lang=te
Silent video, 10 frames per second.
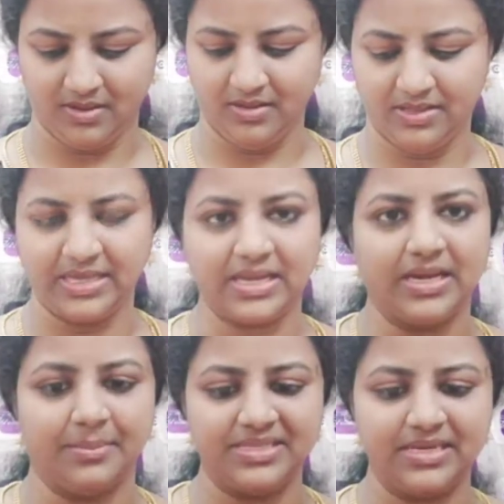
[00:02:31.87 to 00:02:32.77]
దీనికి
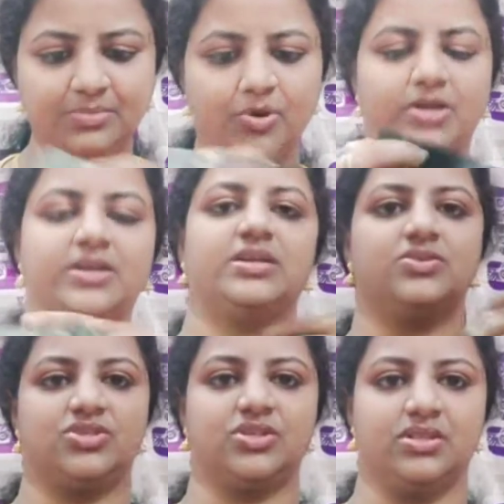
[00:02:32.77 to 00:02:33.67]
డబల్ సైడ్ బార్డర్ అనేది
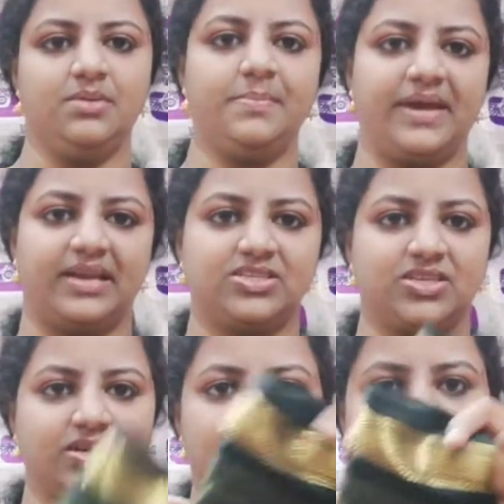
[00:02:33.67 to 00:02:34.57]
వచ్చింది పైన
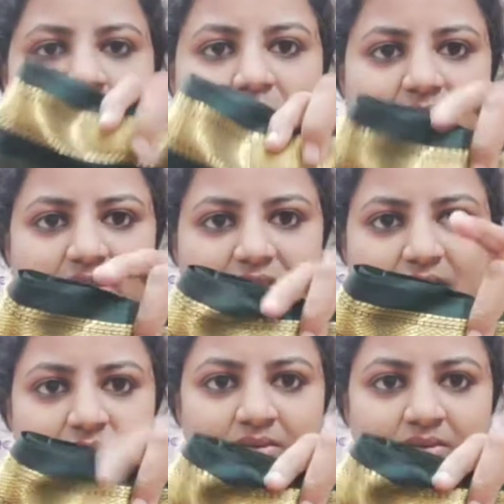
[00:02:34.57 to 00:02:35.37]
చిన్నదిగా బార్డర్ ఇచ్చారు